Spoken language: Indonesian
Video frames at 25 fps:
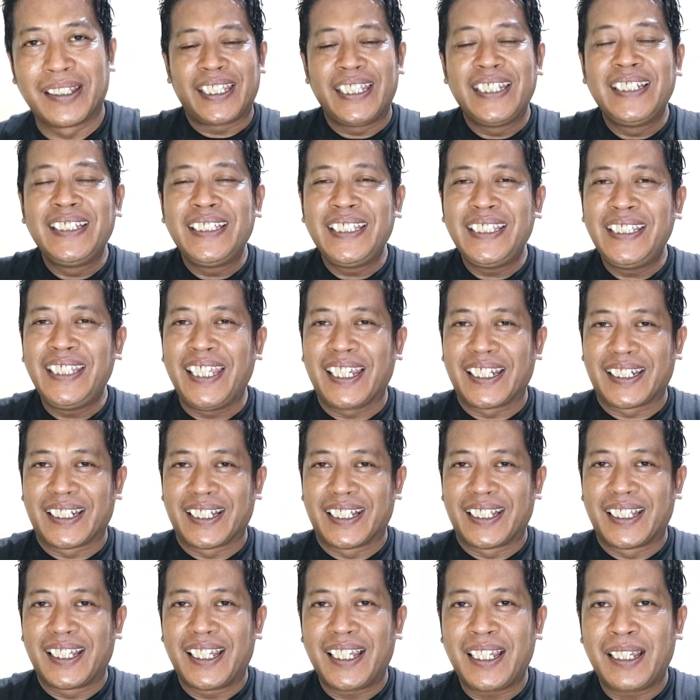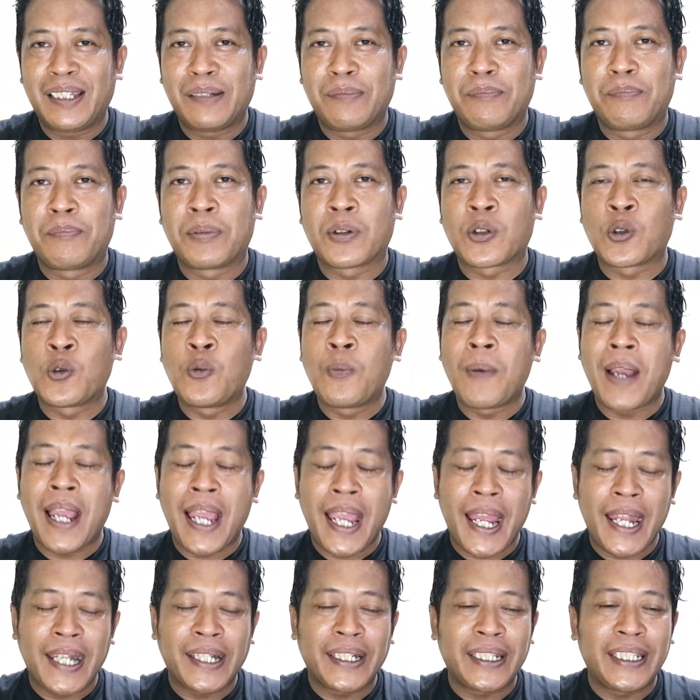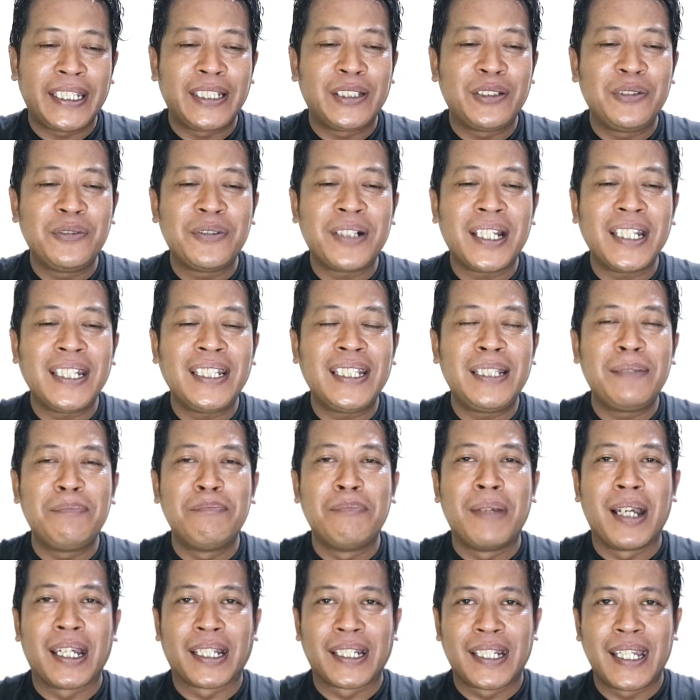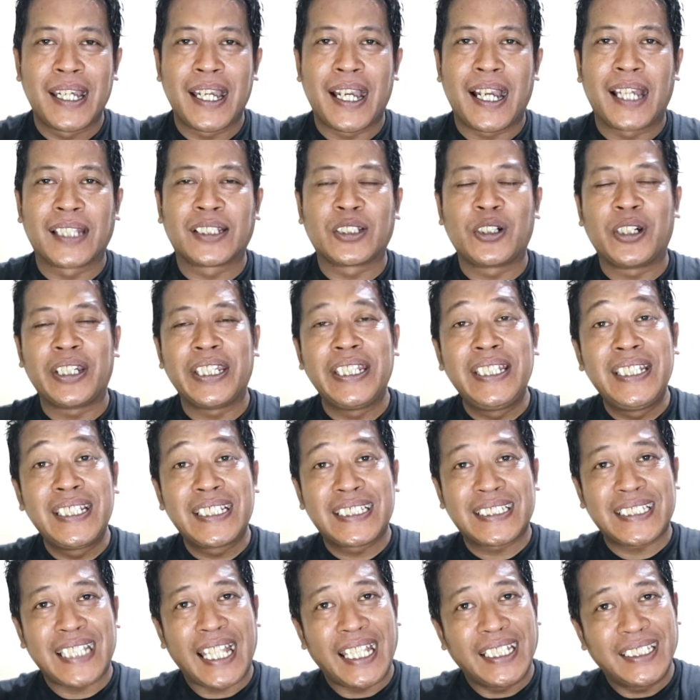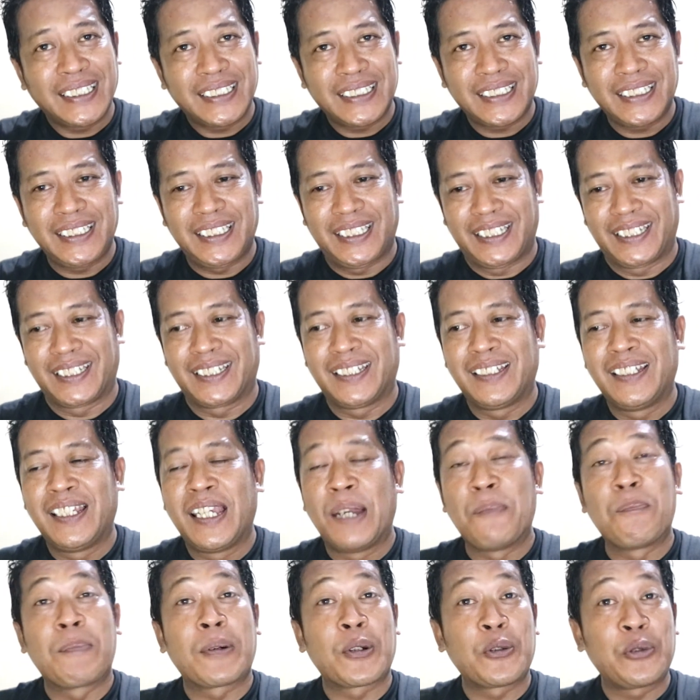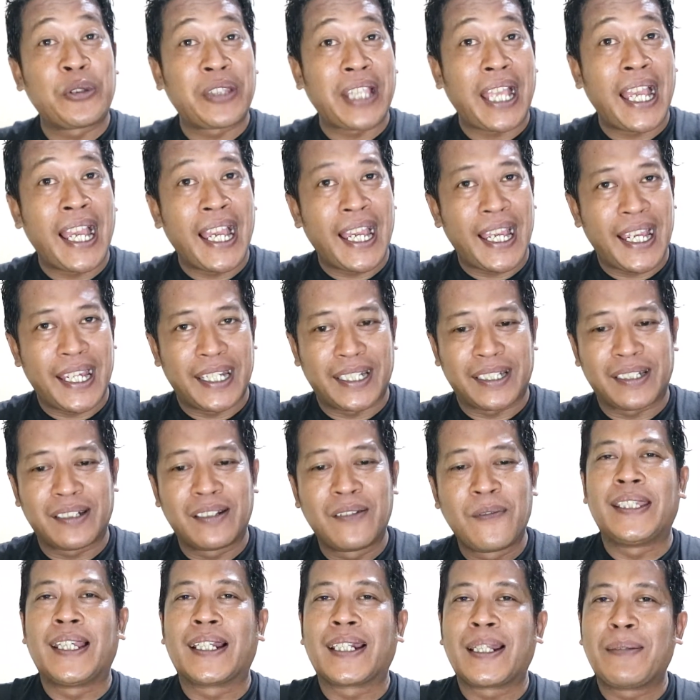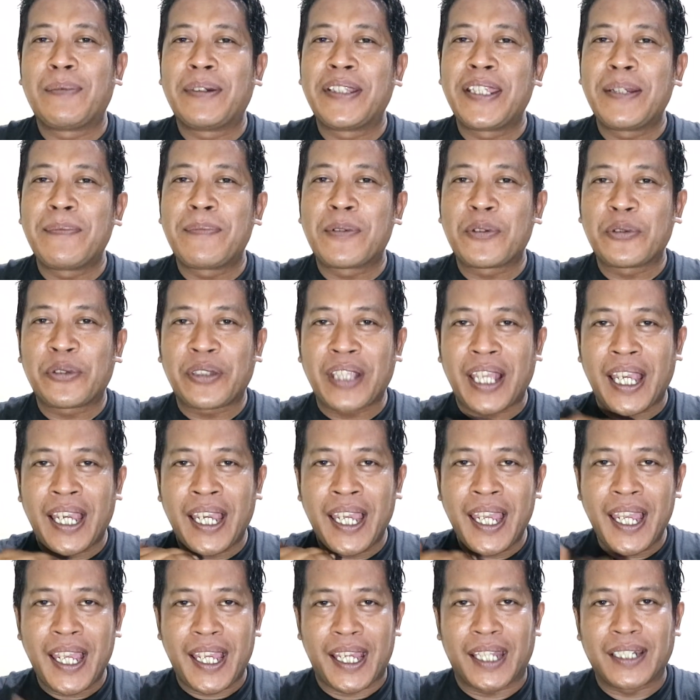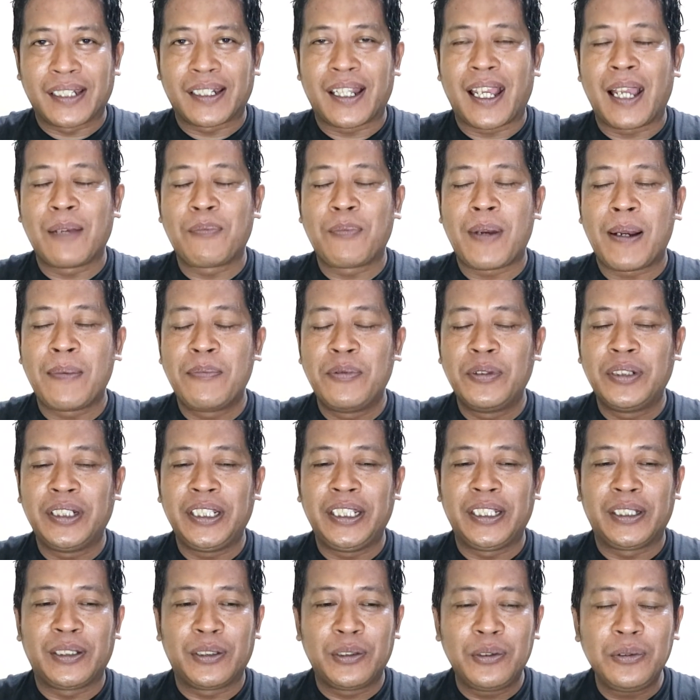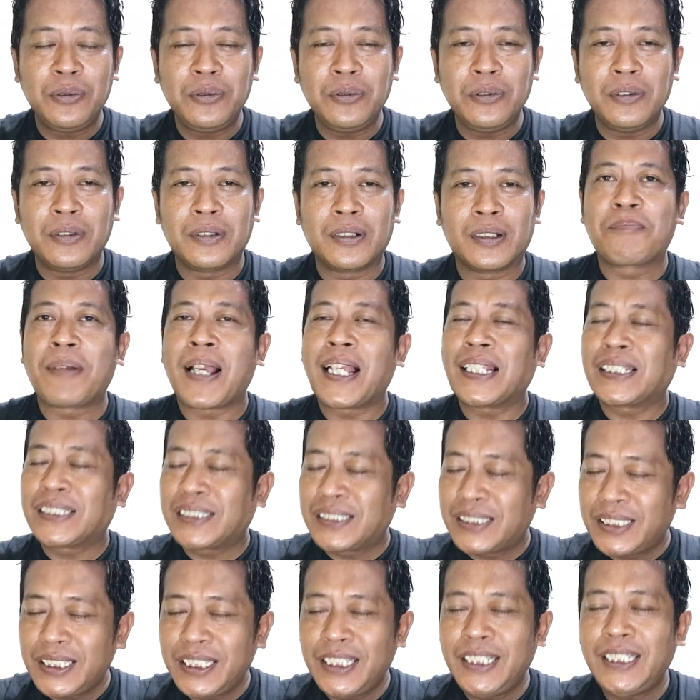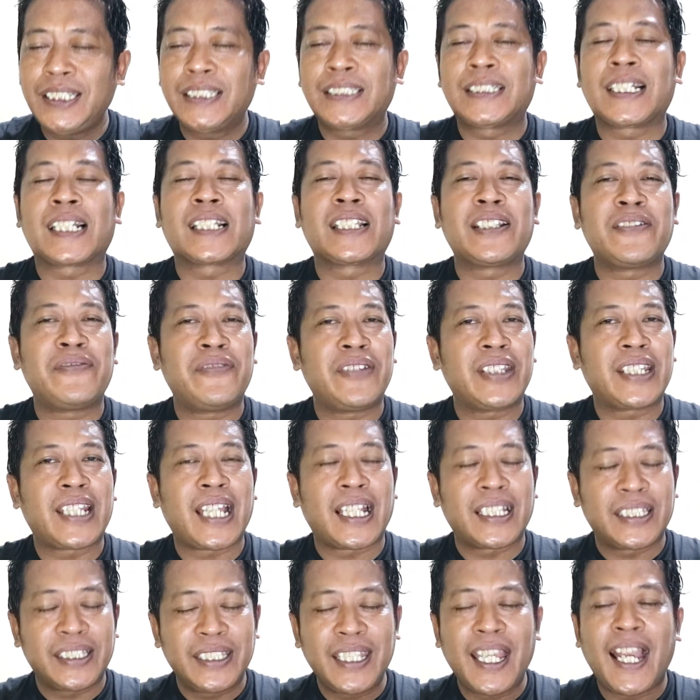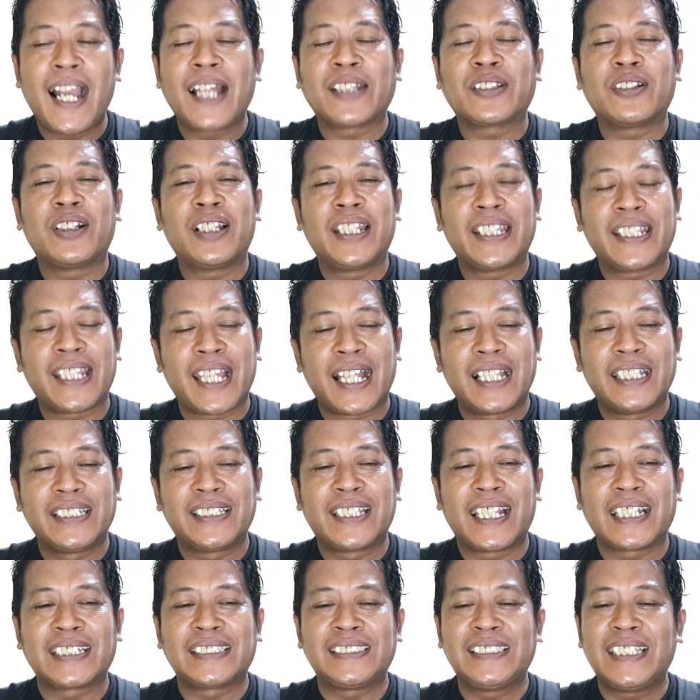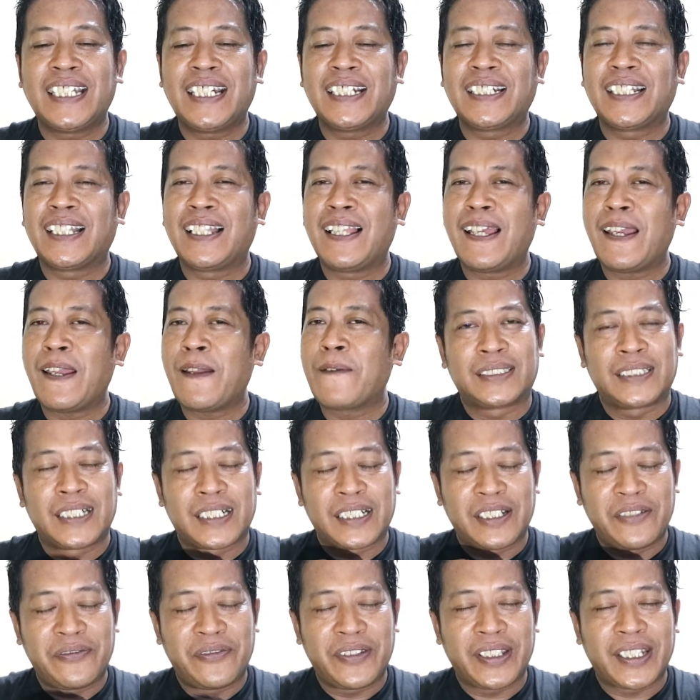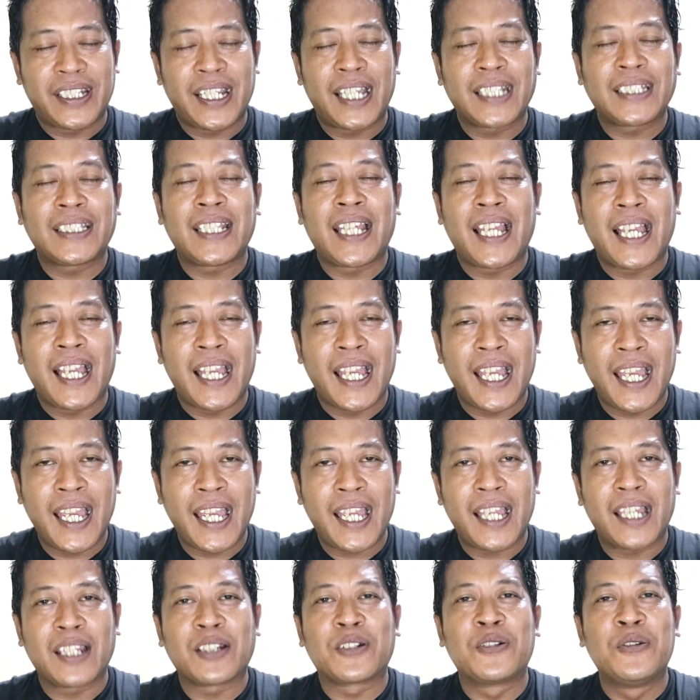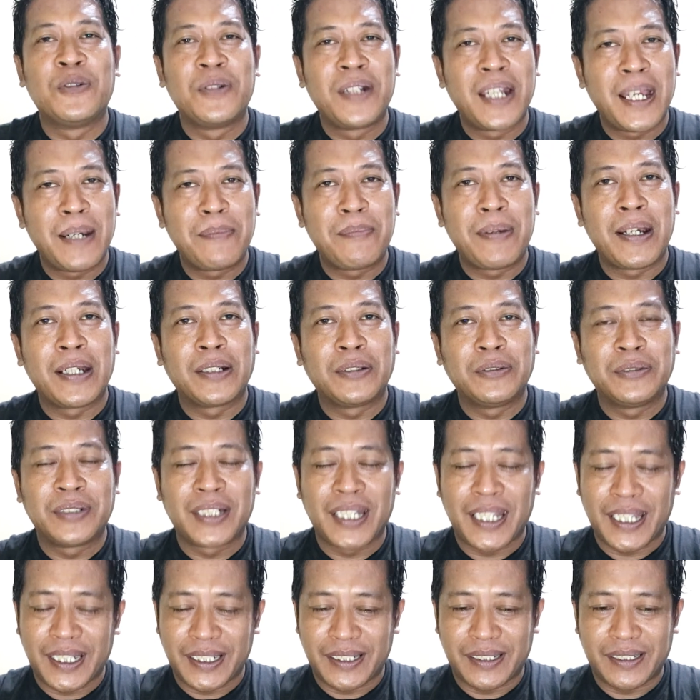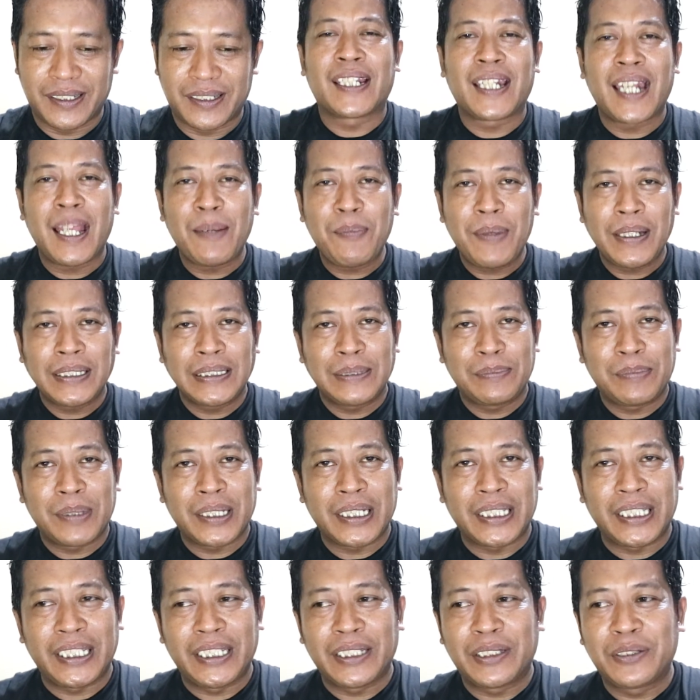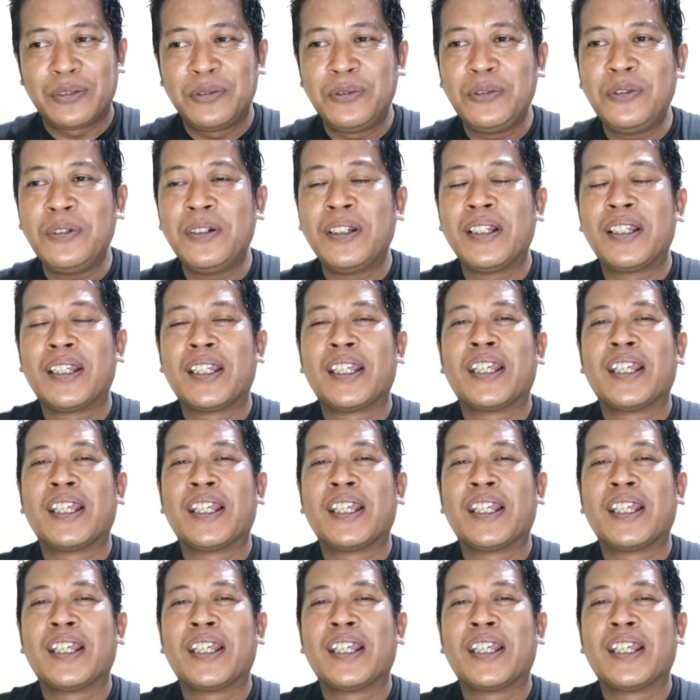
Intinya adalah perumahan itu kan lembaga atau instansi ya, perusahaan. Yang namanya perusahaan, apapun itu, pasti sertifikatnya atau legalitasnya adalah sertifikat hak guna bangunan. Kenapa seperti itu?